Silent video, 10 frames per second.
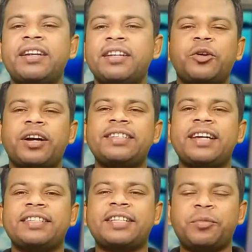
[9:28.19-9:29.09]
সো গাইজ
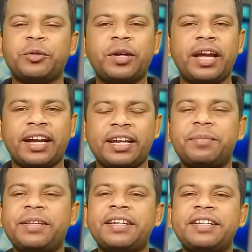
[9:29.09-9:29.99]
আজকের মতো এখানে
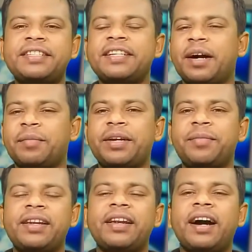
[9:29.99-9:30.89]
বিদায় নিচ্ছি আমি হিমেল